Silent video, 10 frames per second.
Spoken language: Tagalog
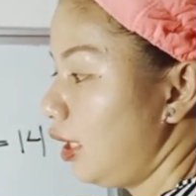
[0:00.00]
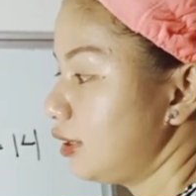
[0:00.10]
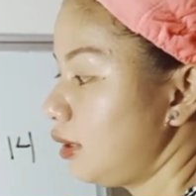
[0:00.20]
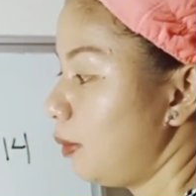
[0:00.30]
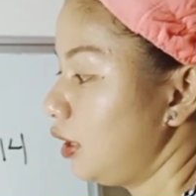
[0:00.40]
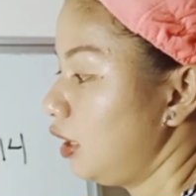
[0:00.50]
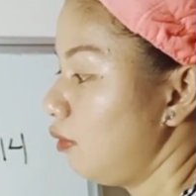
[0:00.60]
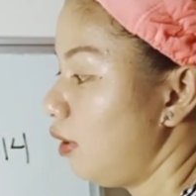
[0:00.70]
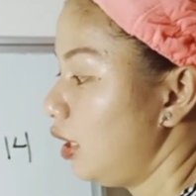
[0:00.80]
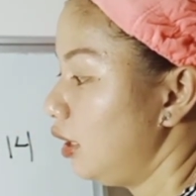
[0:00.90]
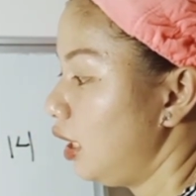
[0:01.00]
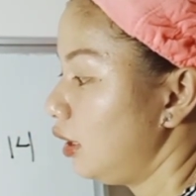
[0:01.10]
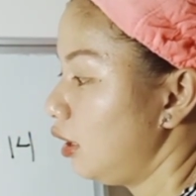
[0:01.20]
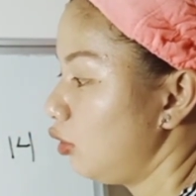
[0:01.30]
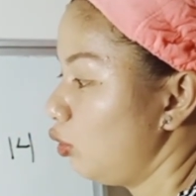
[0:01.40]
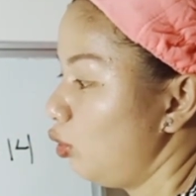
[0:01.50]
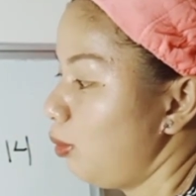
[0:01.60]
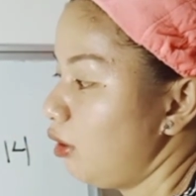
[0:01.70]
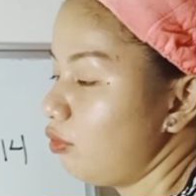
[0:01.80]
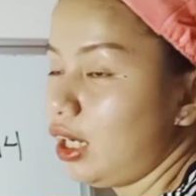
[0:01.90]
Kasi pag divide natin to
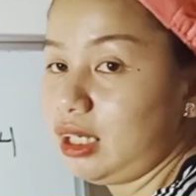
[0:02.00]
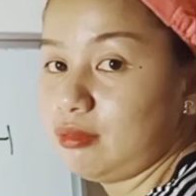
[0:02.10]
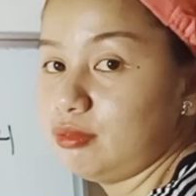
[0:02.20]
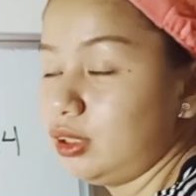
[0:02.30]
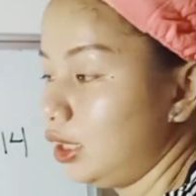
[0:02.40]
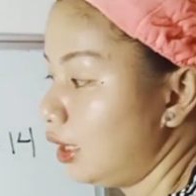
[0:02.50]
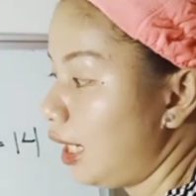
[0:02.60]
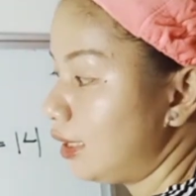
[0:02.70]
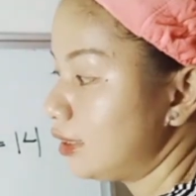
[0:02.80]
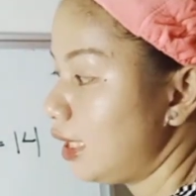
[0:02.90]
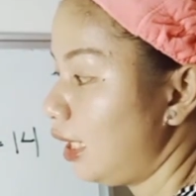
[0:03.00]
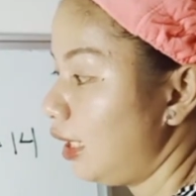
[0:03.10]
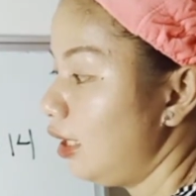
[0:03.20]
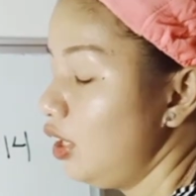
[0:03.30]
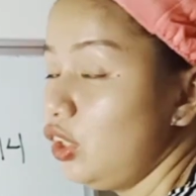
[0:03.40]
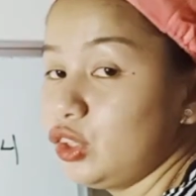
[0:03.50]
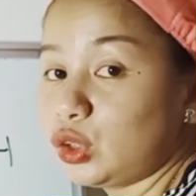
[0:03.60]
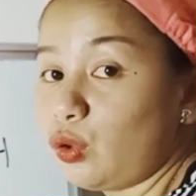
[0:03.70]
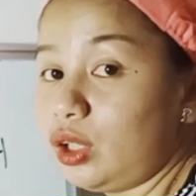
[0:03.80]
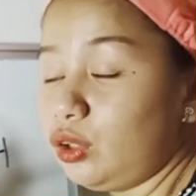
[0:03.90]
by 5, cancel.
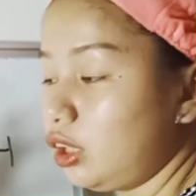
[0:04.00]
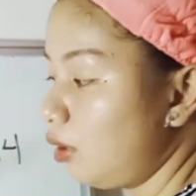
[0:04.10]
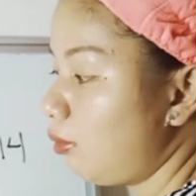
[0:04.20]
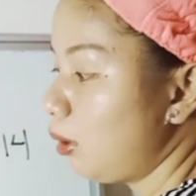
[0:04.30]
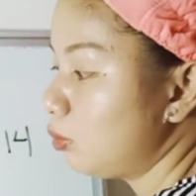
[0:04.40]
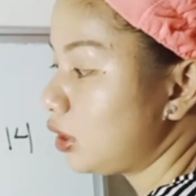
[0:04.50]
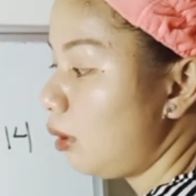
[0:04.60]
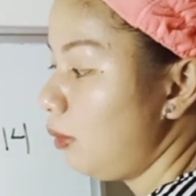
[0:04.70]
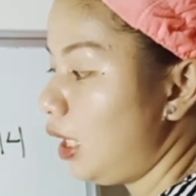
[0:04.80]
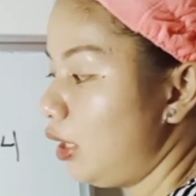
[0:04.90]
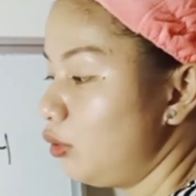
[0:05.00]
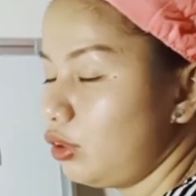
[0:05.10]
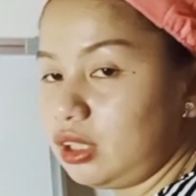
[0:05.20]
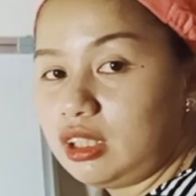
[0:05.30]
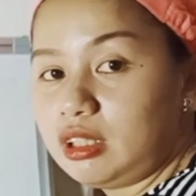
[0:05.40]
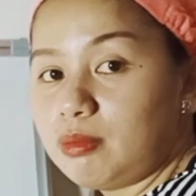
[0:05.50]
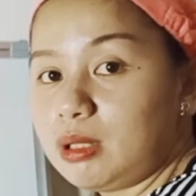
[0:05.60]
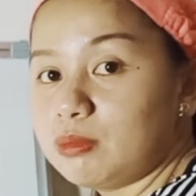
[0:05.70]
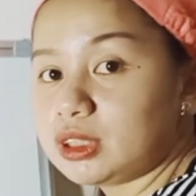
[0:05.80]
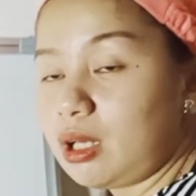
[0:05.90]
So, kung ano dinivide mo sa kabila, yun din
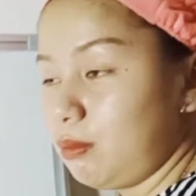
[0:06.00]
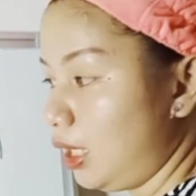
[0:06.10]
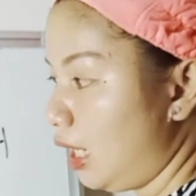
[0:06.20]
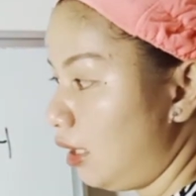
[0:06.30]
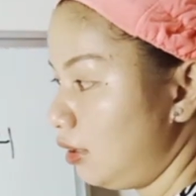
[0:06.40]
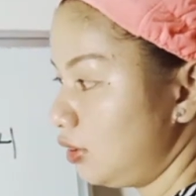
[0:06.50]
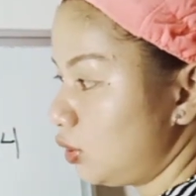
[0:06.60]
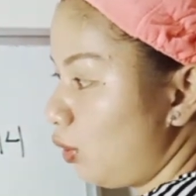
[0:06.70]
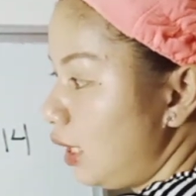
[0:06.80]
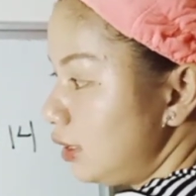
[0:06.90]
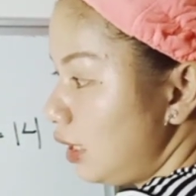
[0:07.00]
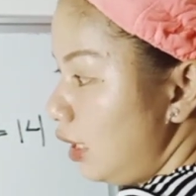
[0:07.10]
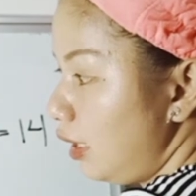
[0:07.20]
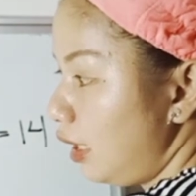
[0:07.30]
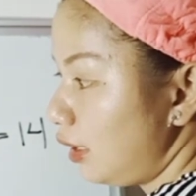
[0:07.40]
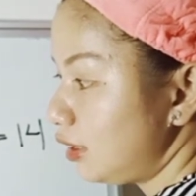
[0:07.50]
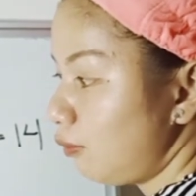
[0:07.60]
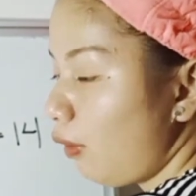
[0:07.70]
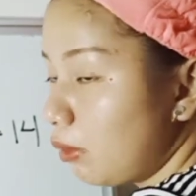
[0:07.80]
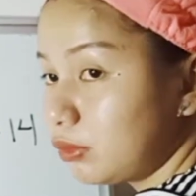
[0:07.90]
dinivide mo sa kabila. So, cancel na yan
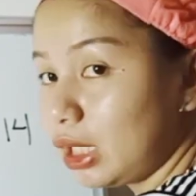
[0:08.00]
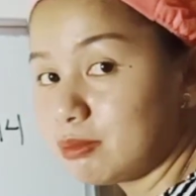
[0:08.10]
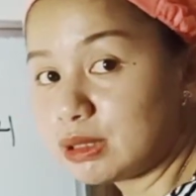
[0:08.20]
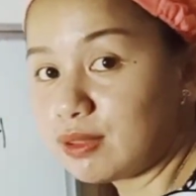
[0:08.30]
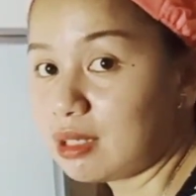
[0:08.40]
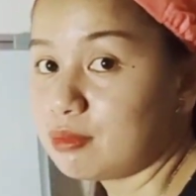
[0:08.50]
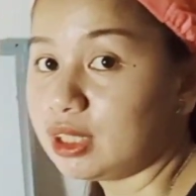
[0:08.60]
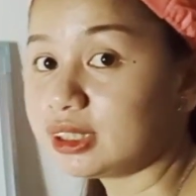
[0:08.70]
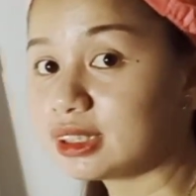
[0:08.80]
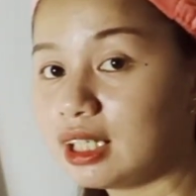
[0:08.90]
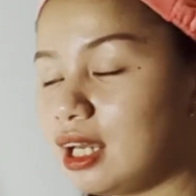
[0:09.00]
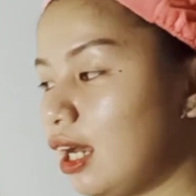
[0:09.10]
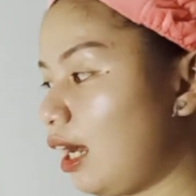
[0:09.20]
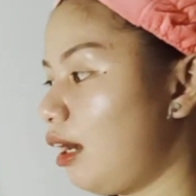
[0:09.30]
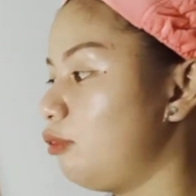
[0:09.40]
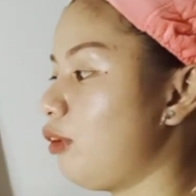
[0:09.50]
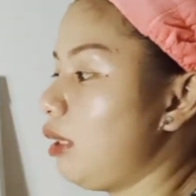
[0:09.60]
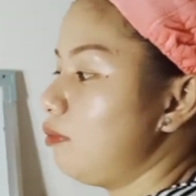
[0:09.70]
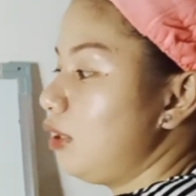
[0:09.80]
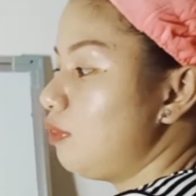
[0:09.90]
kasi 5 times 5 is, uh, ah,
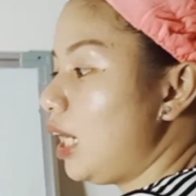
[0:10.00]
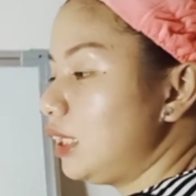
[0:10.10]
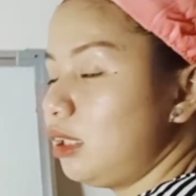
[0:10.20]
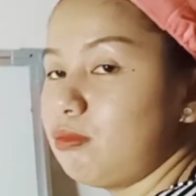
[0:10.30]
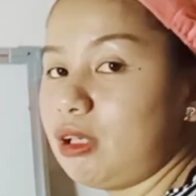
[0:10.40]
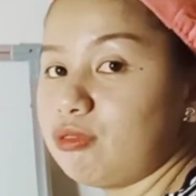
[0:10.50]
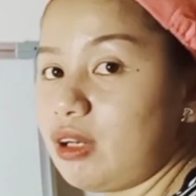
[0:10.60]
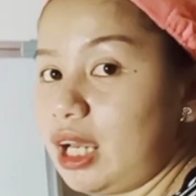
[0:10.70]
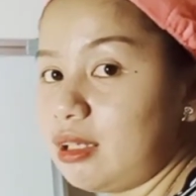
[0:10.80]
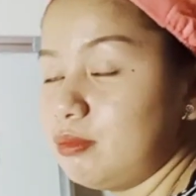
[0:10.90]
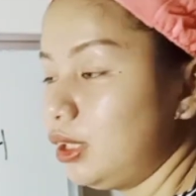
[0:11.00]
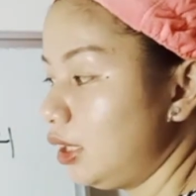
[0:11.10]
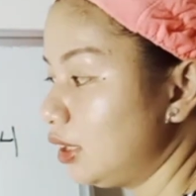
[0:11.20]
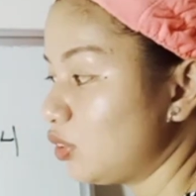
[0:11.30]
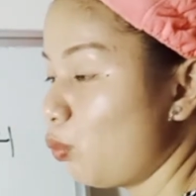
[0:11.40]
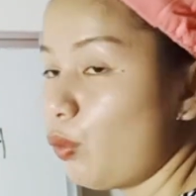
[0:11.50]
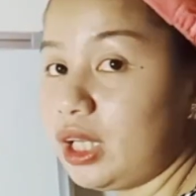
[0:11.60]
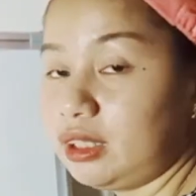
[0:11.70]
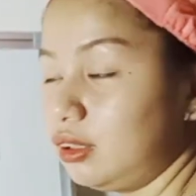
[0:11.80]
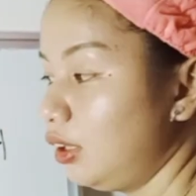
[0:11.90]
5 divided by 5 is
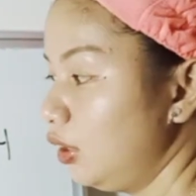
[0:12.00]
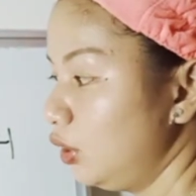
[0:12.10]
1.